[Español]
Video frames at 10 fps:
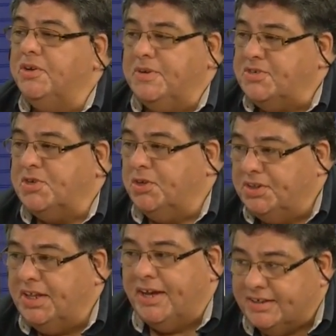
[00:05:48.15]
y
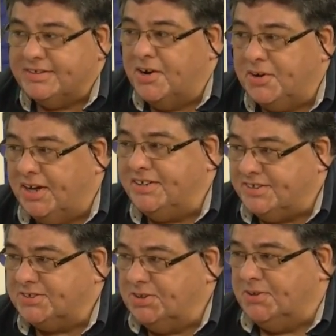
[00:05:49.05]
visión de esa
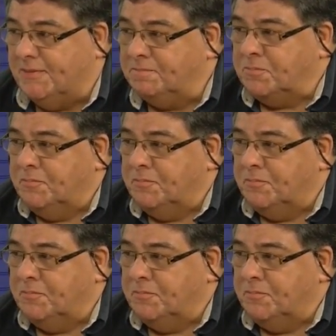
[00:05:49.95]
organización.